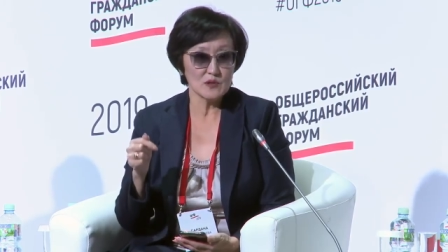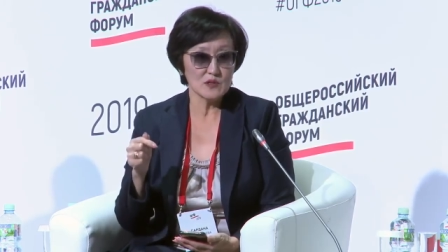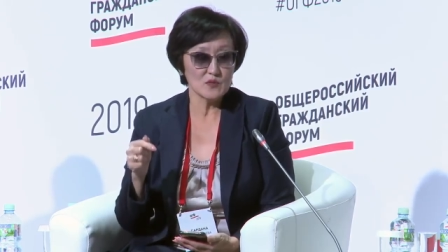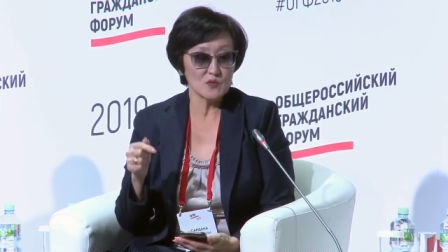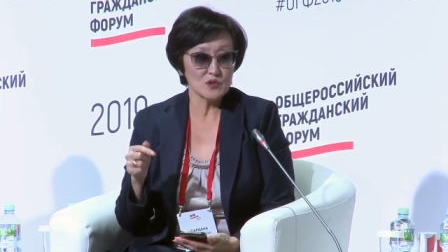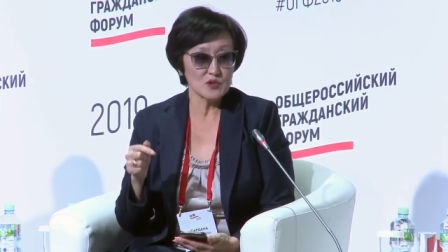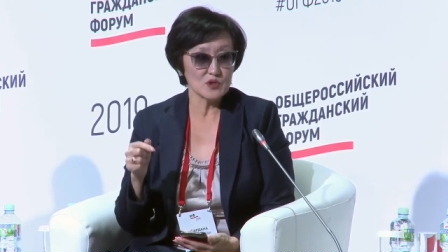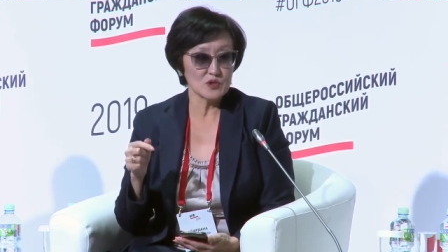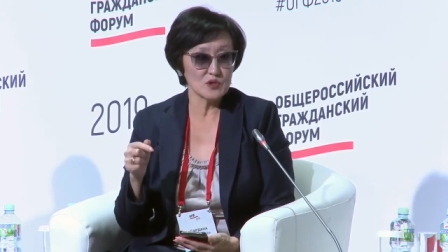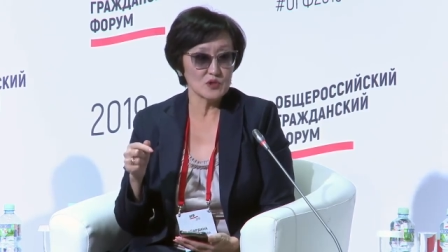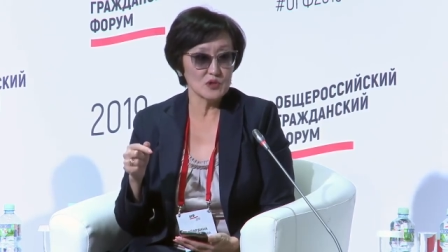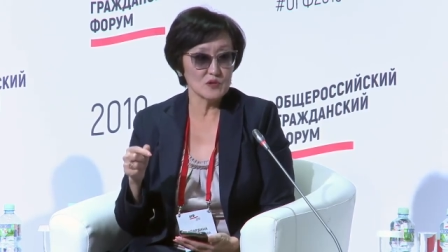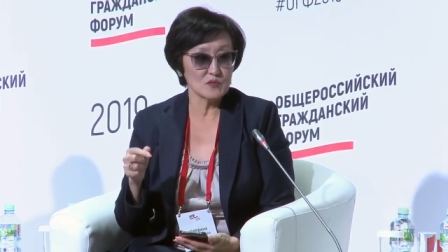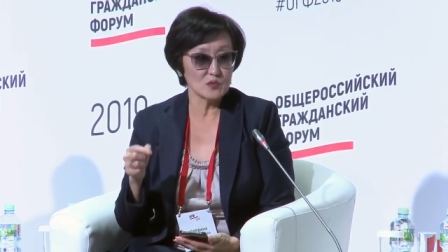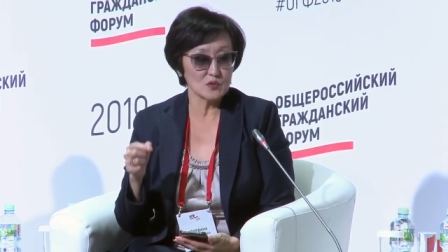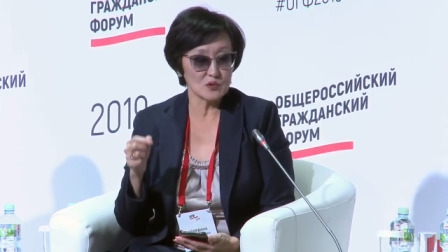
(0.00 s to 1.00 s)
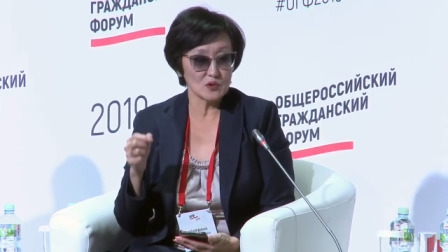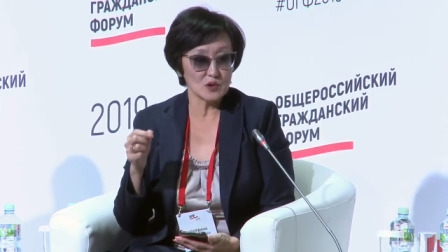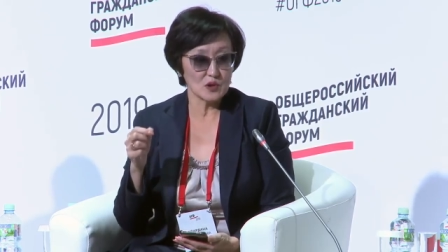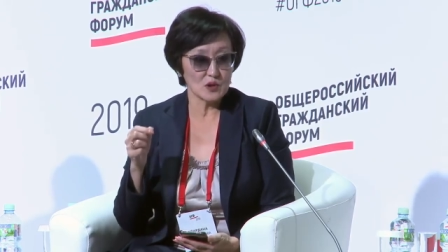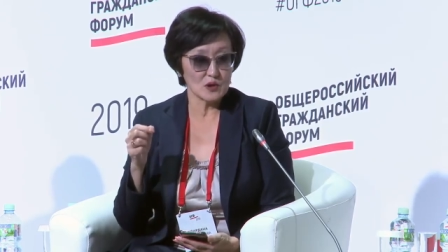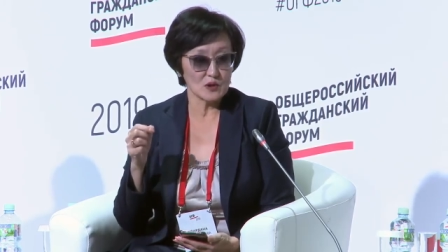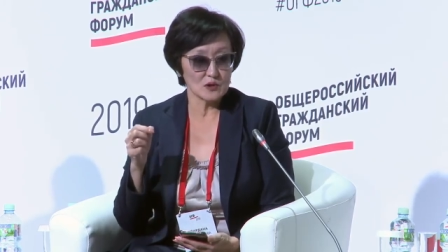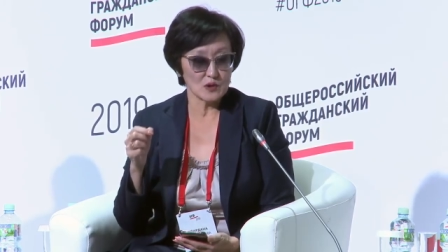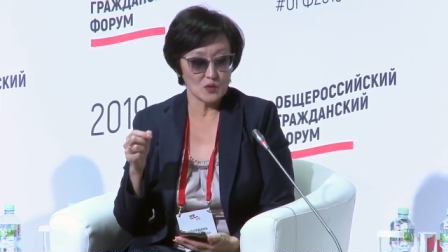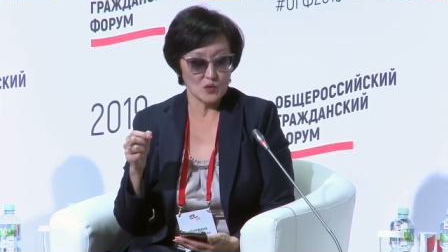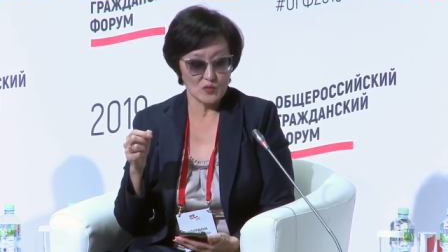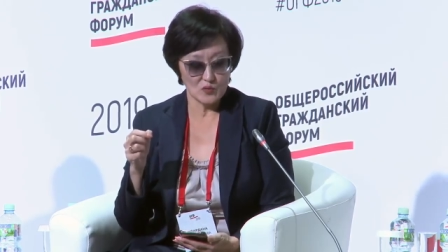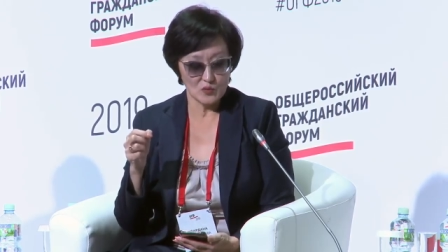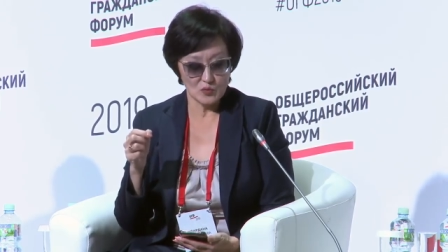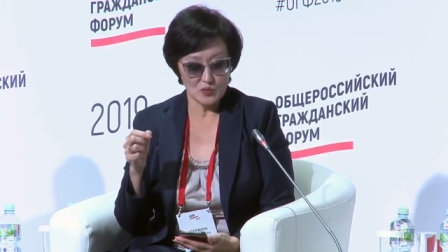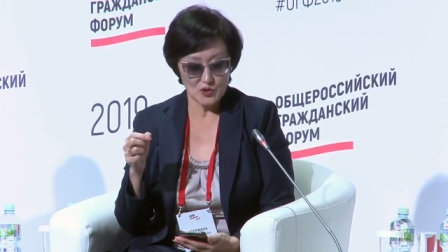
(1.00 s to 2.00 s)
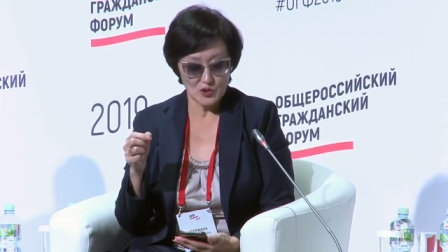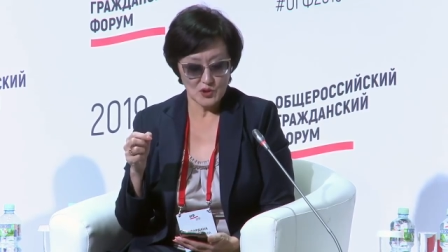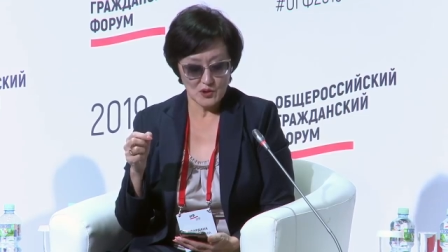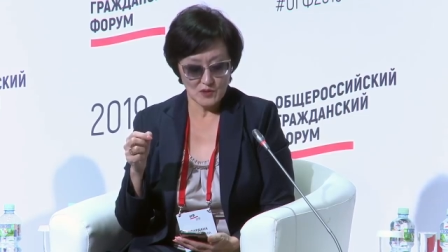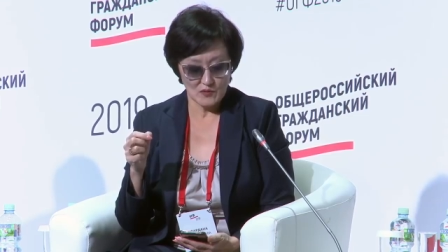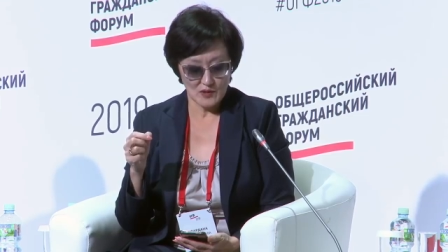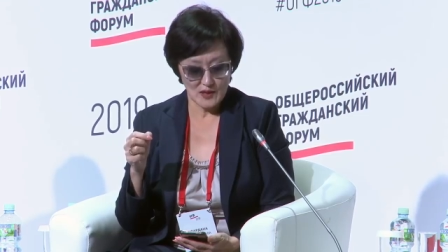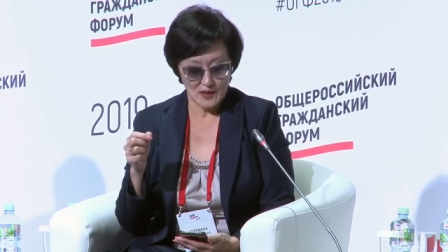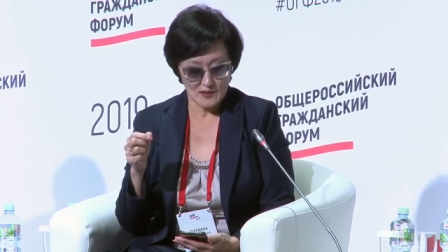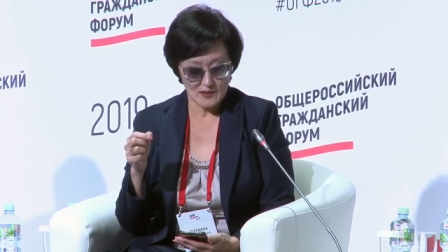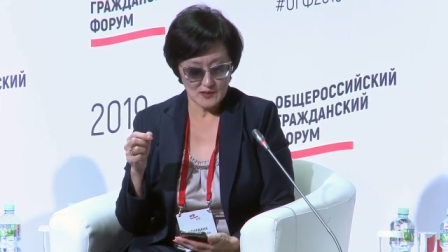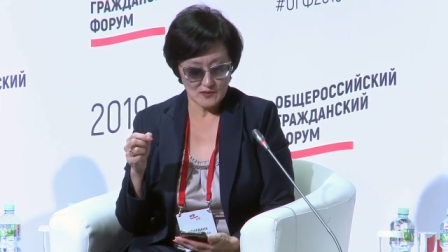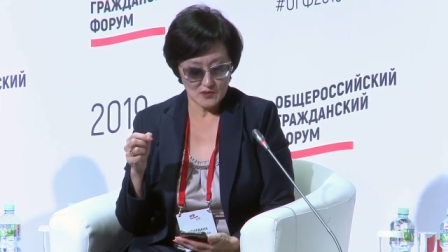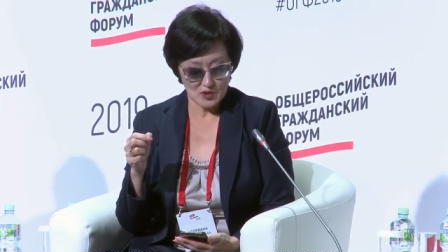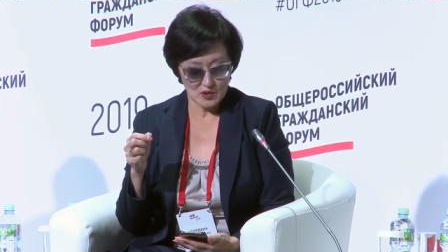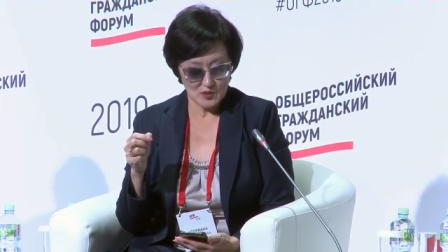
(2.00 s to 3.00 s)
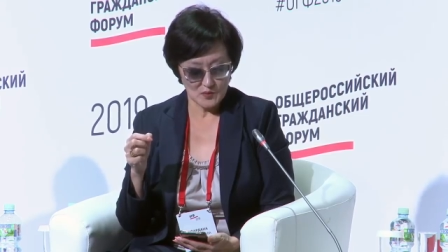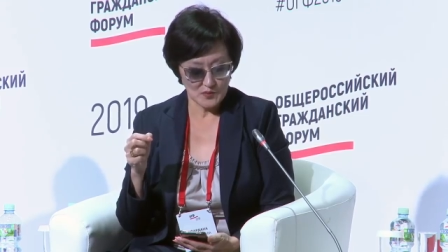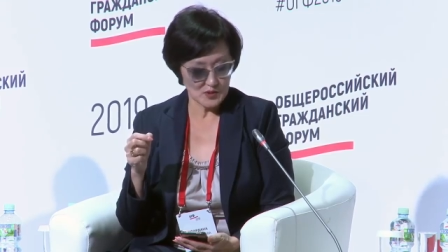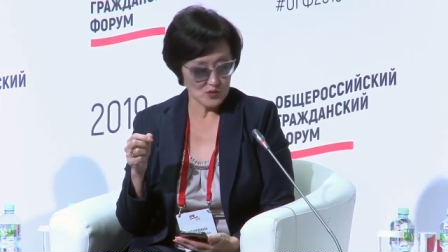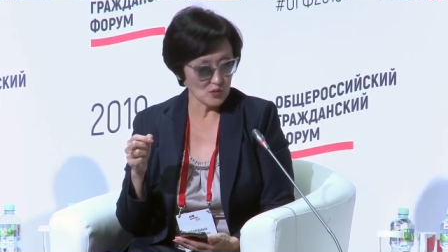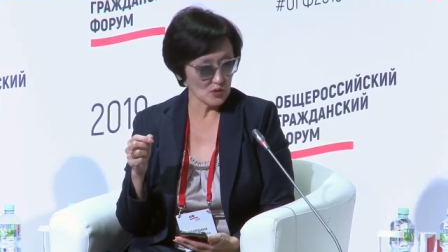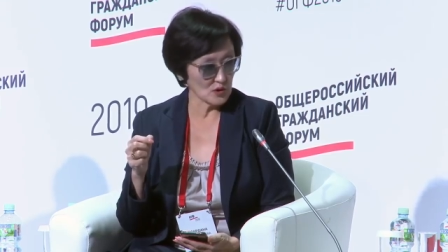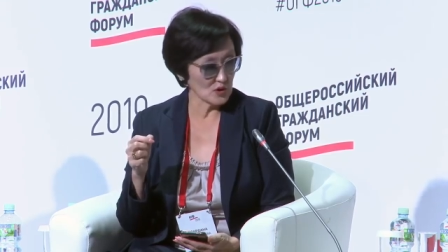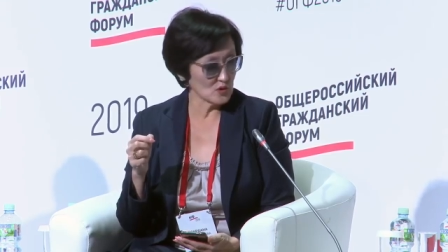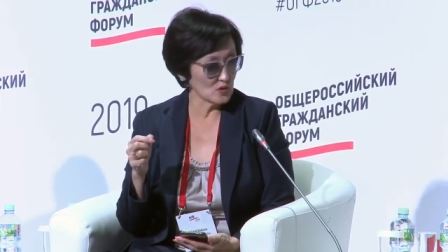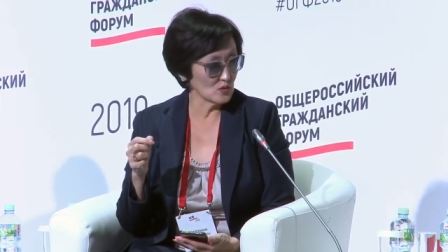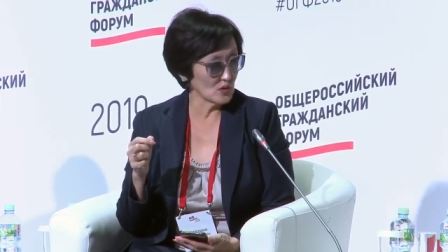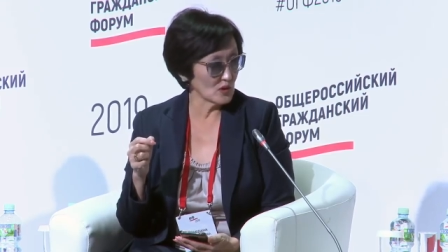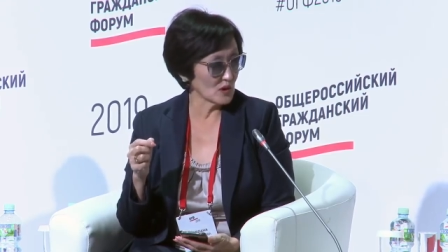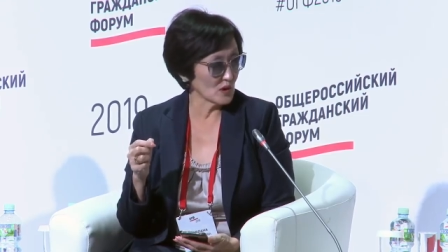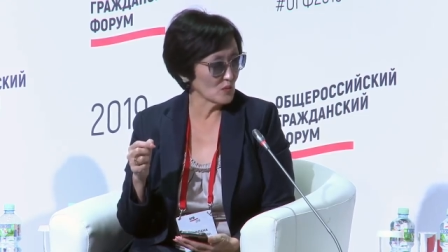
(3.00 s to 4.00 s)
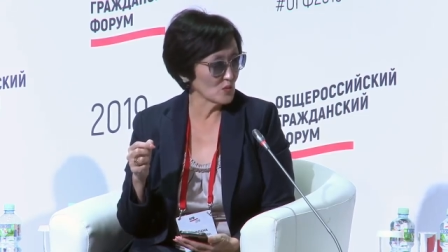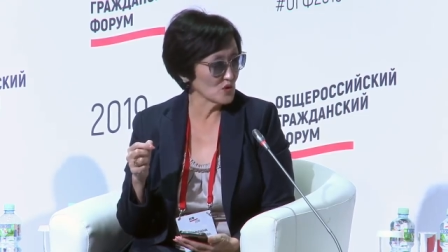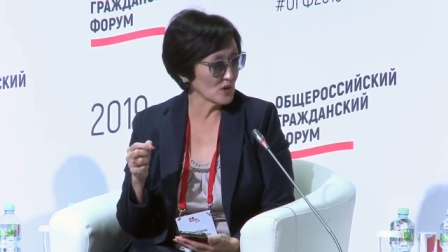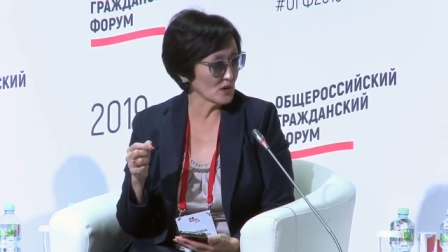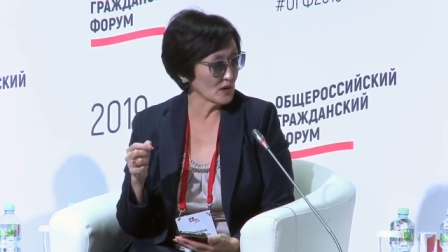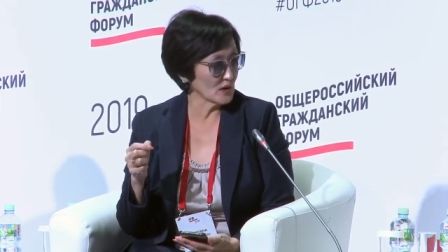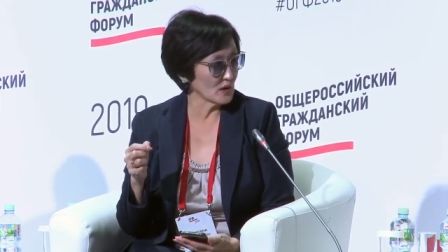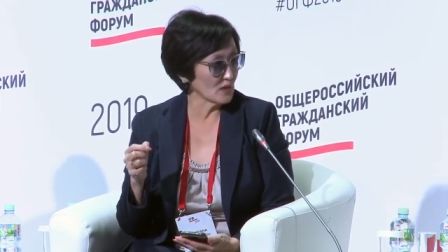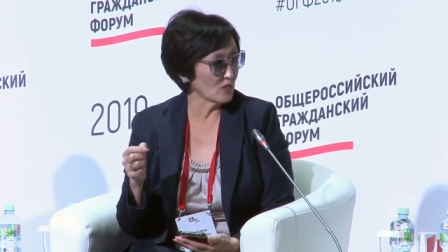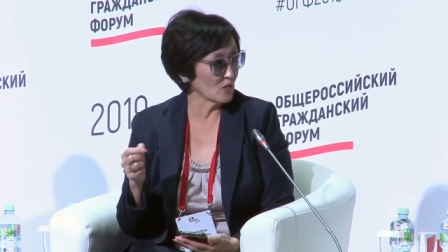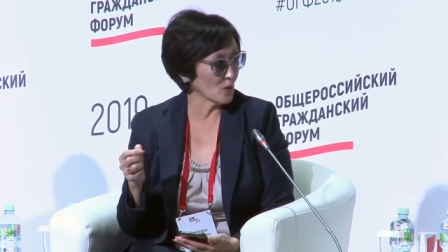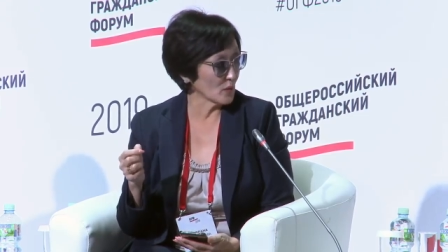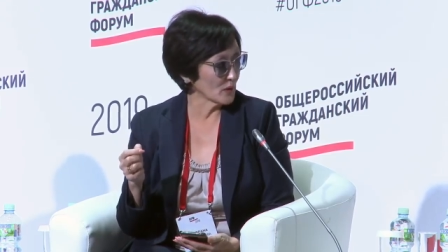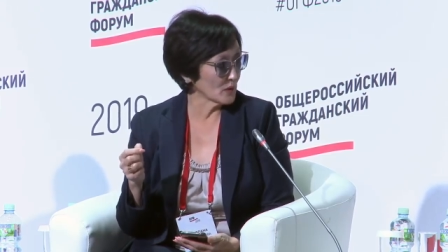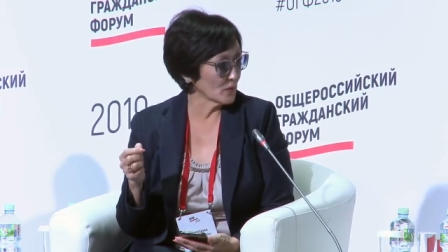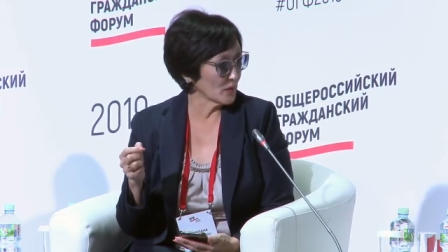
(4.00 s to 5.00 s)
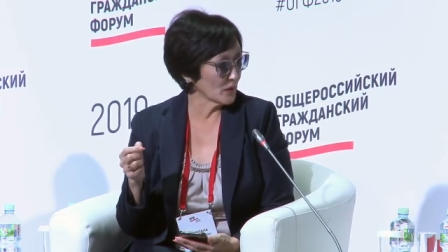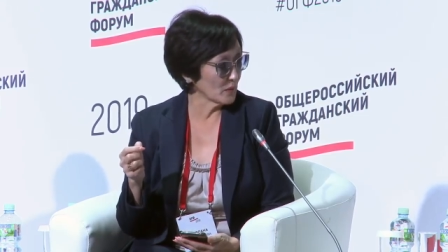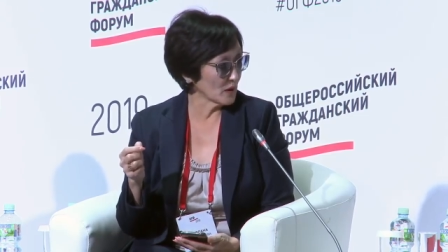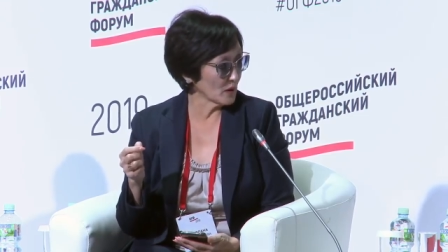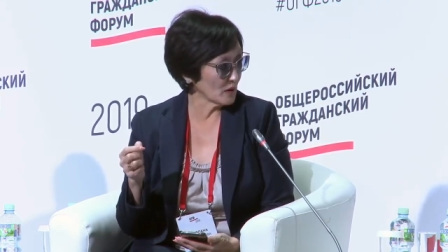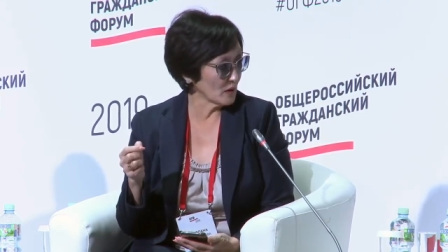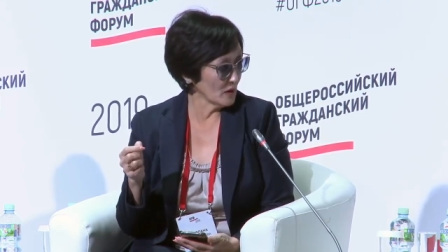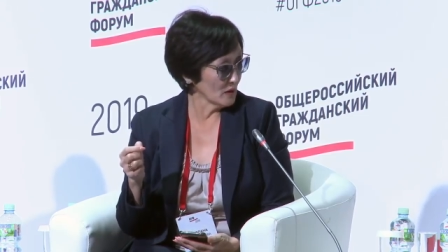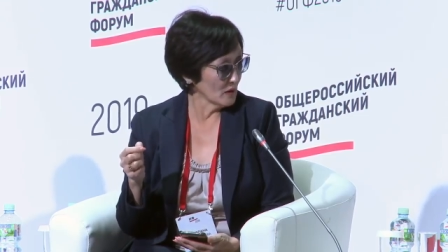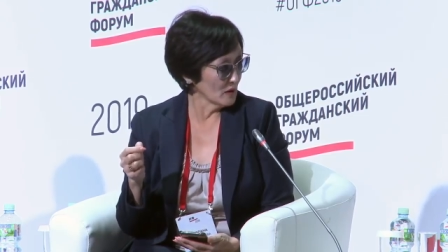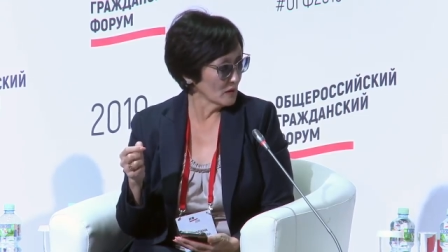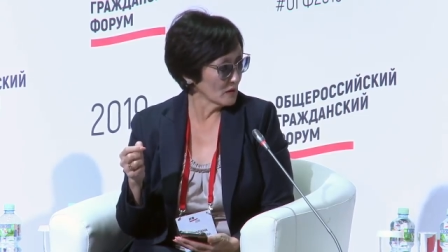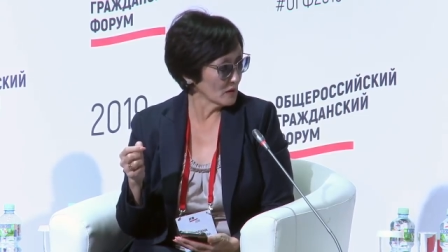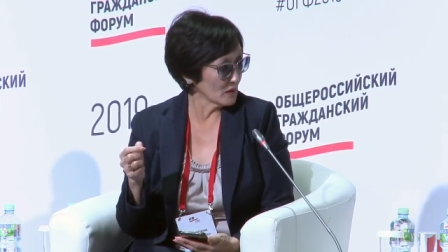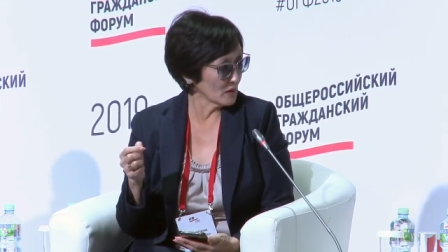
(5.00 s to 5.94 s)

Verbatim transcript: на сегодняшний день вот а, такой вот точкой является совершенно позорная штука, как мусорная реформа, например, да,